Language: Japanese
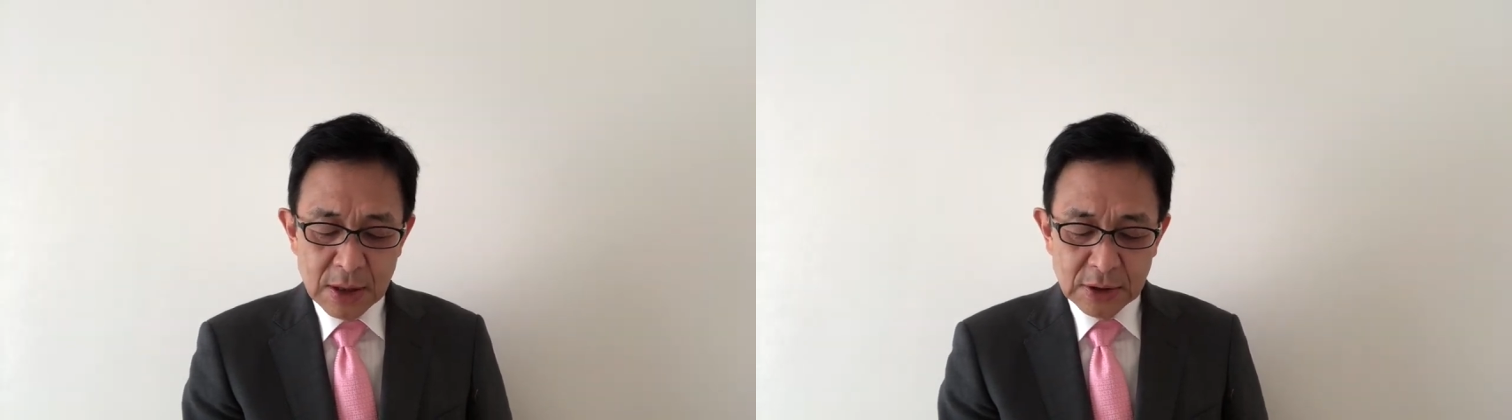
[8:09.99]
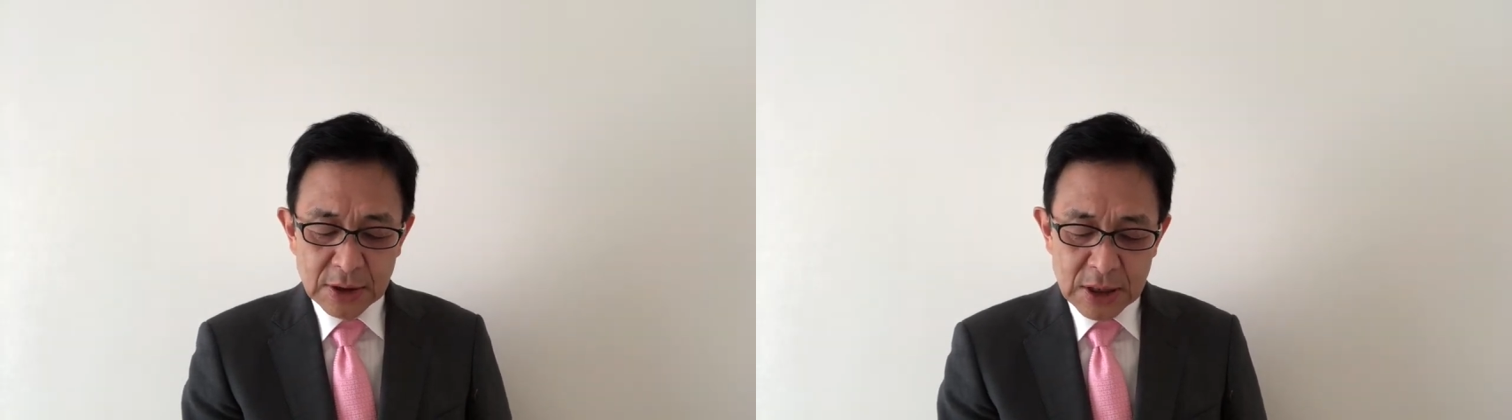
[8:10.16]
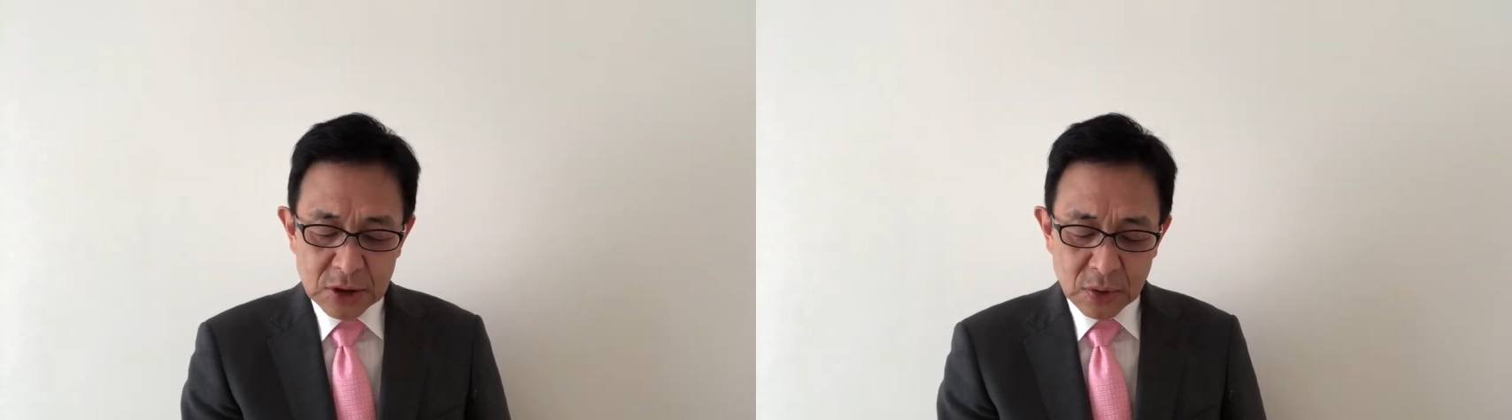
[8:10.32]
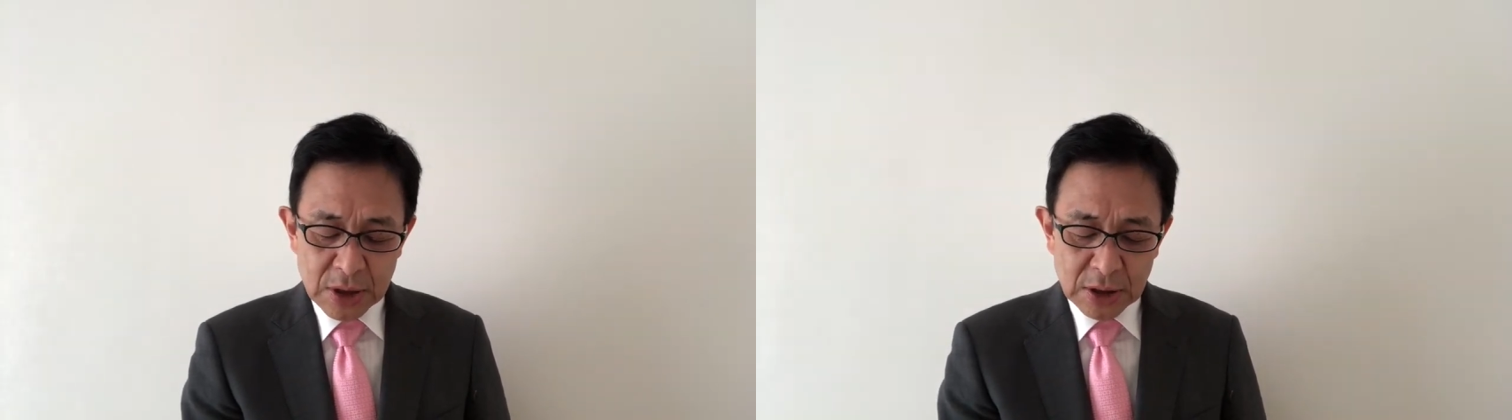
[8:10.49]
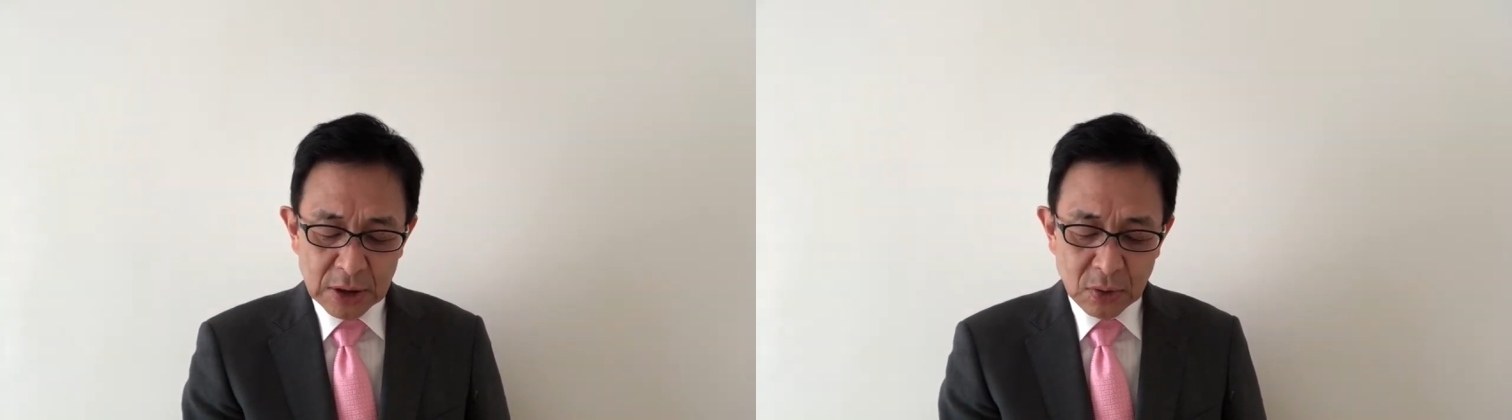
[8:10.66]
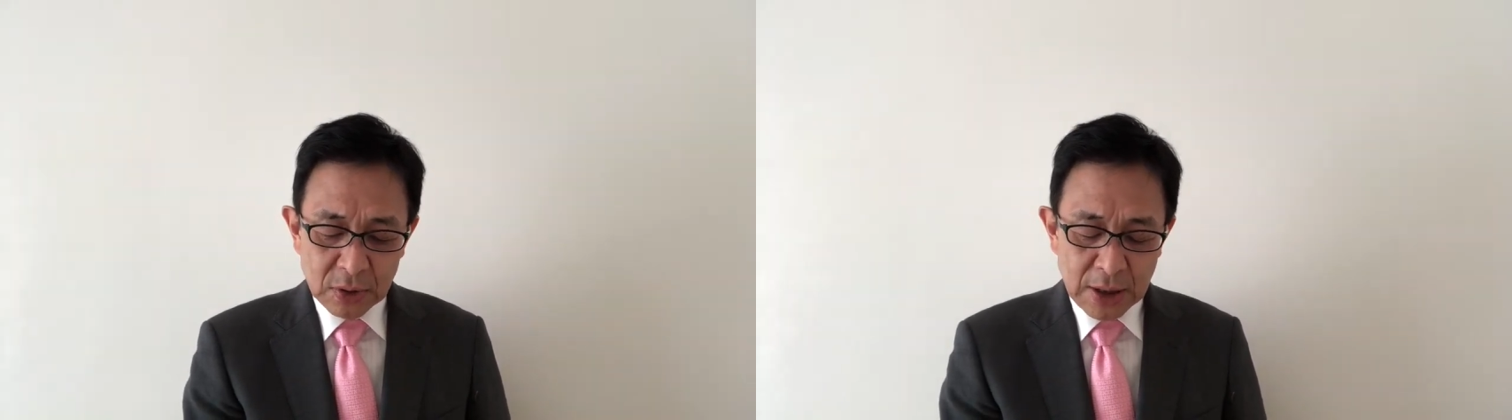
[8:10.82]
聖書
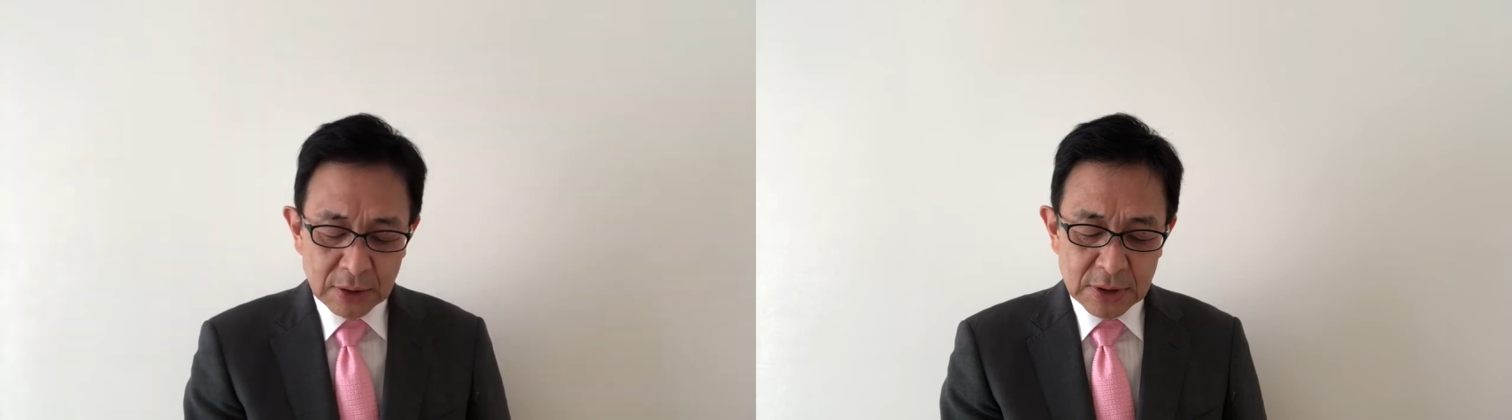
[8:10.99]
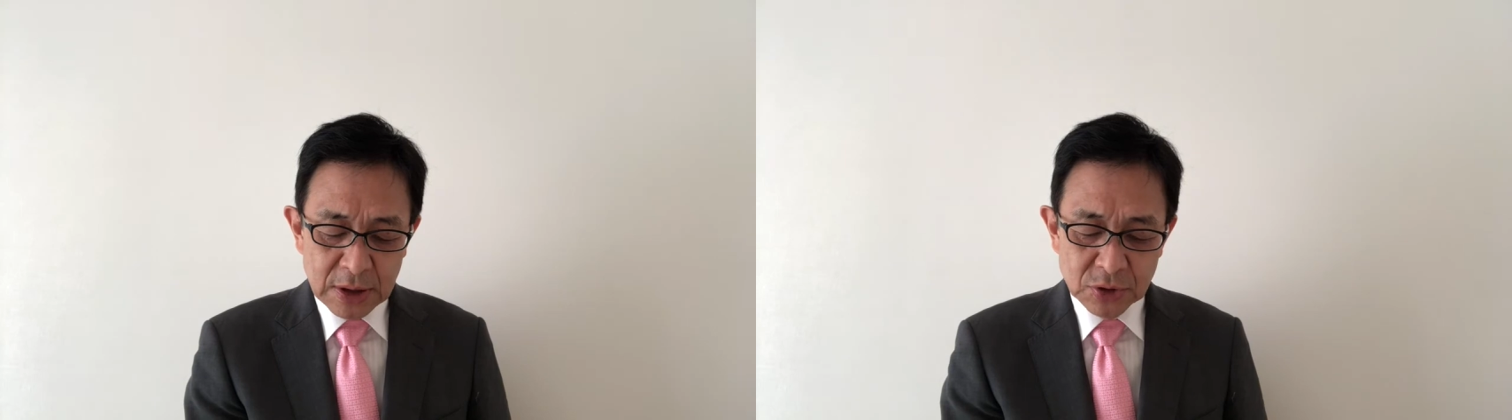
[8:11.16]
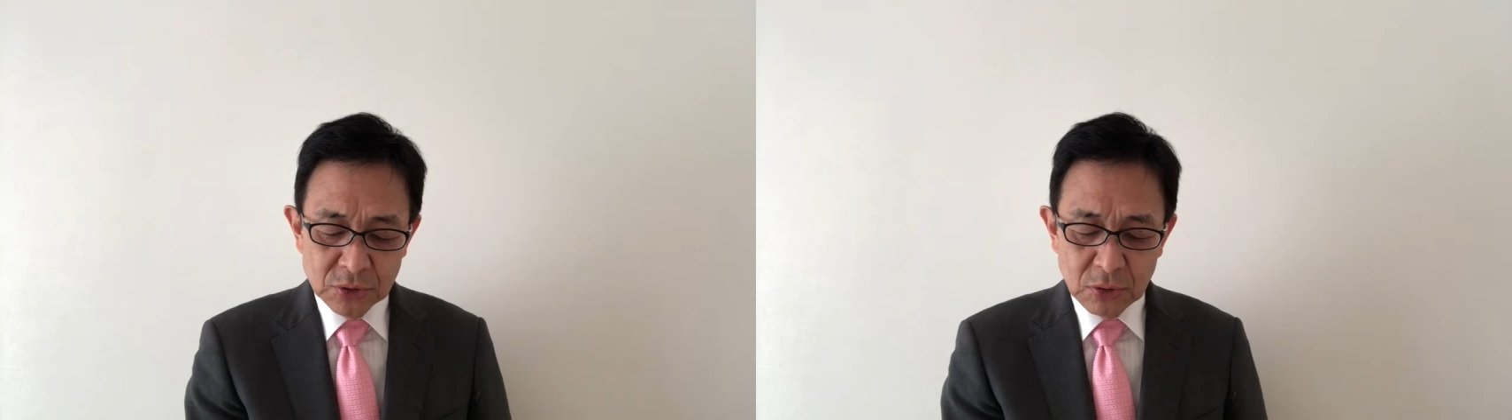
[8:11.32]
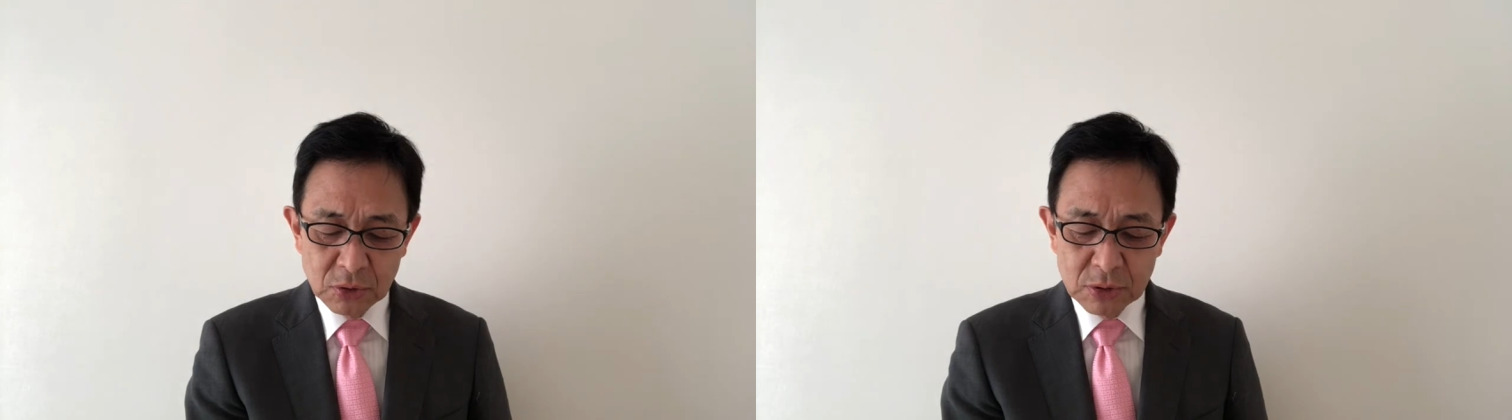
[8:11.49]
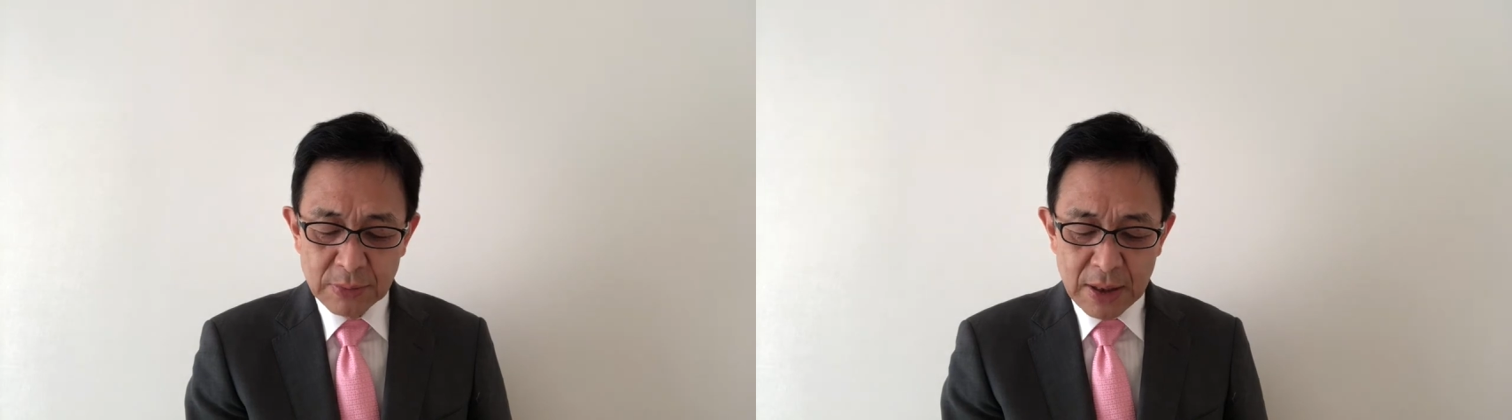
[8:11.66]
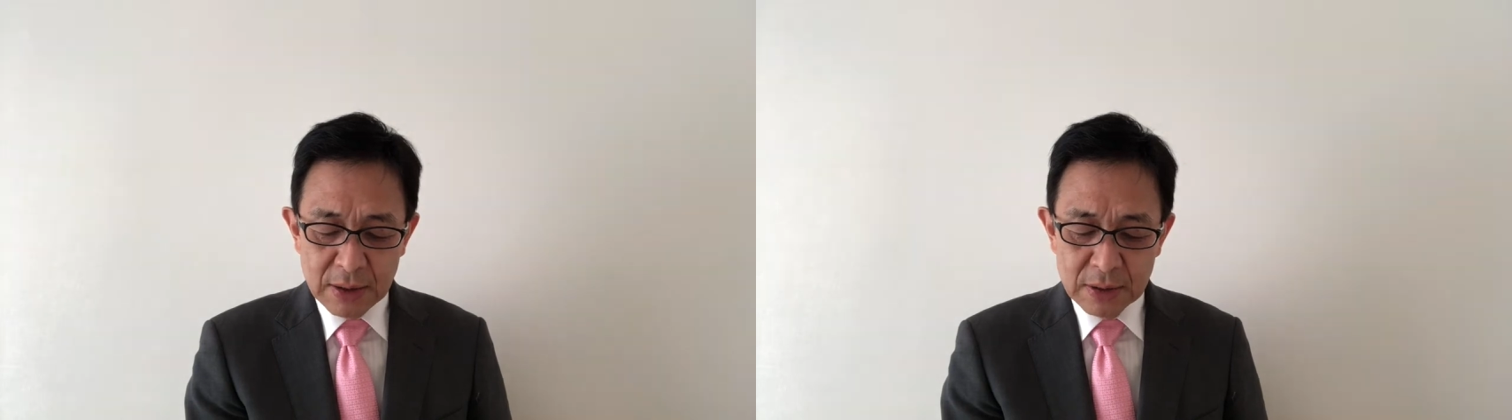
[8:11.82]
液と136
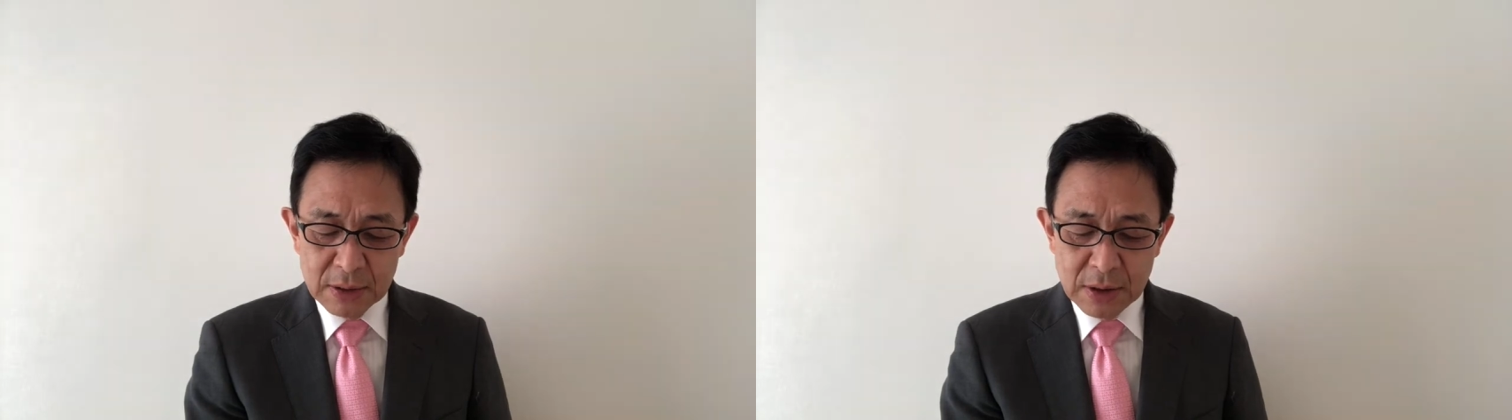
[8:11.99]
番